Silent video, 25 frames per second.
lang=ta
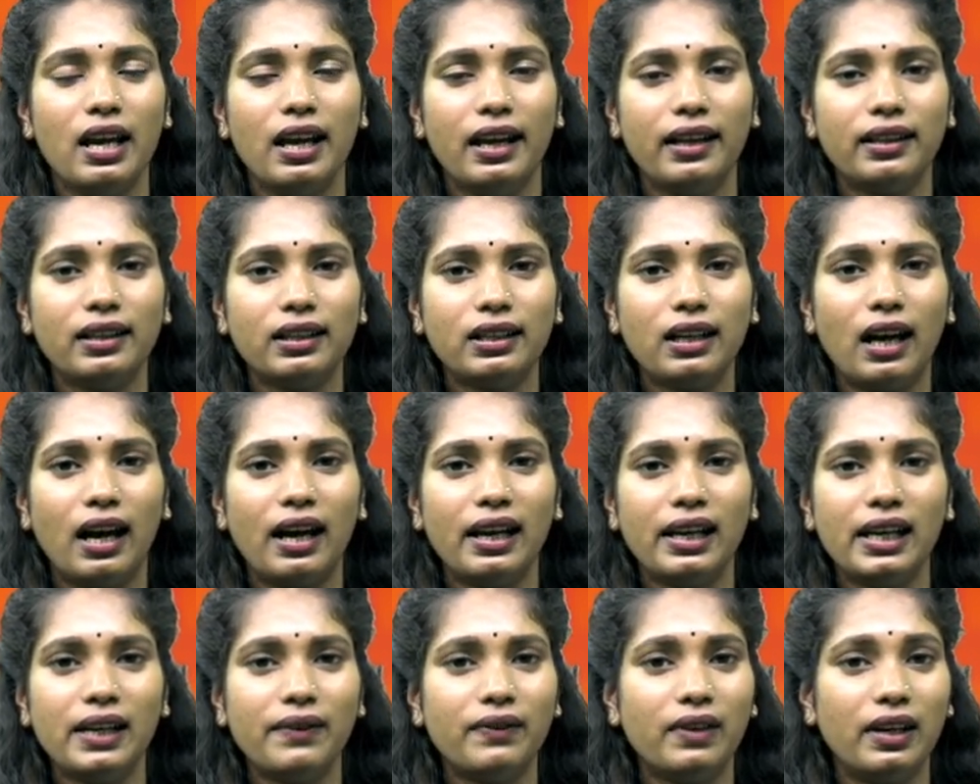இந்த
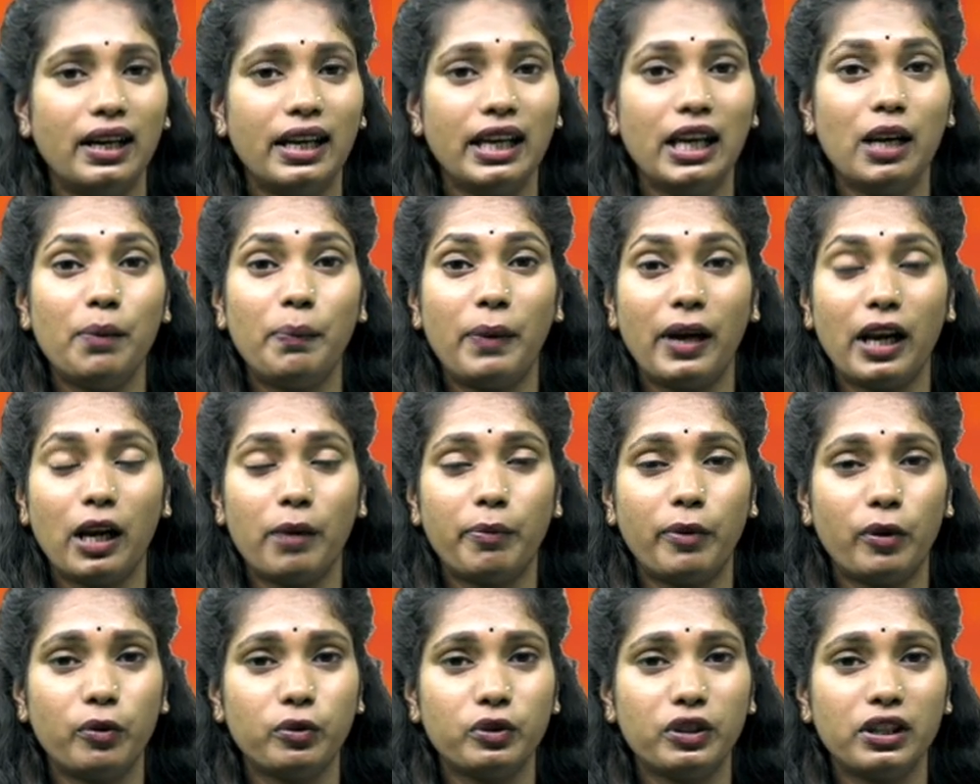காலை வேளையில் பல
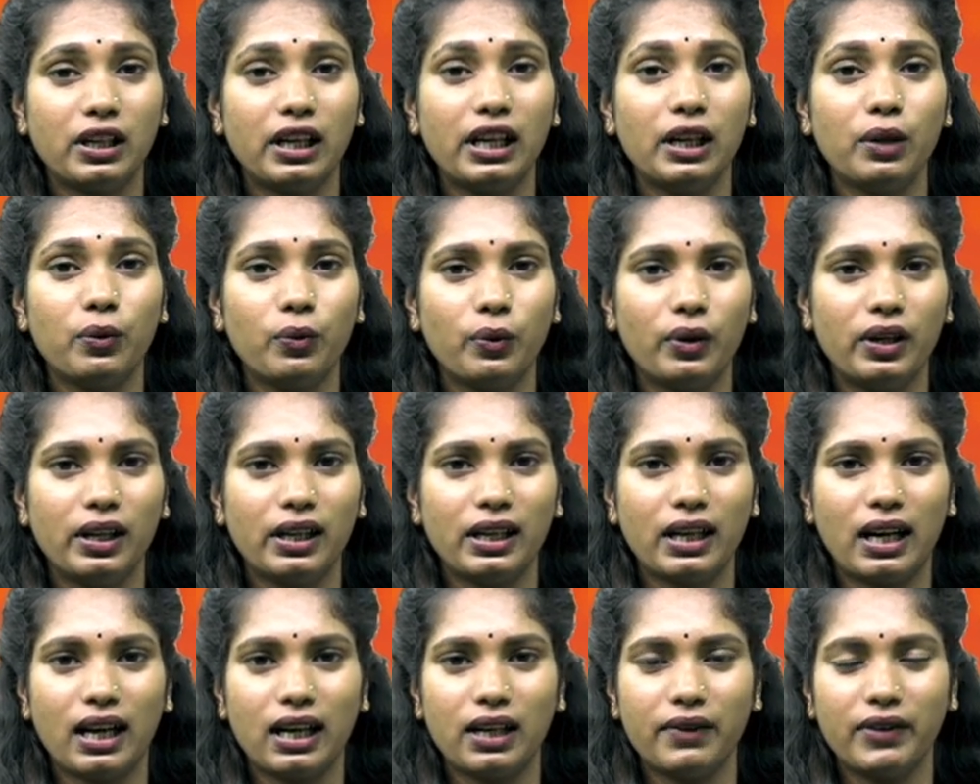பகுதிகளை
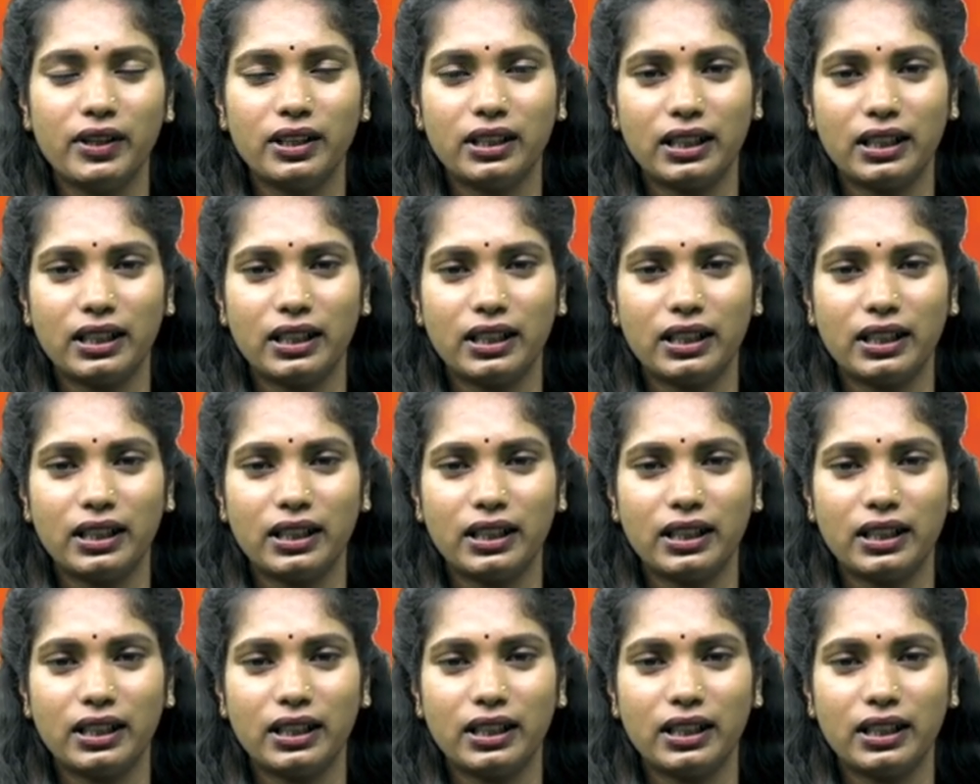உங்களுக்காகவே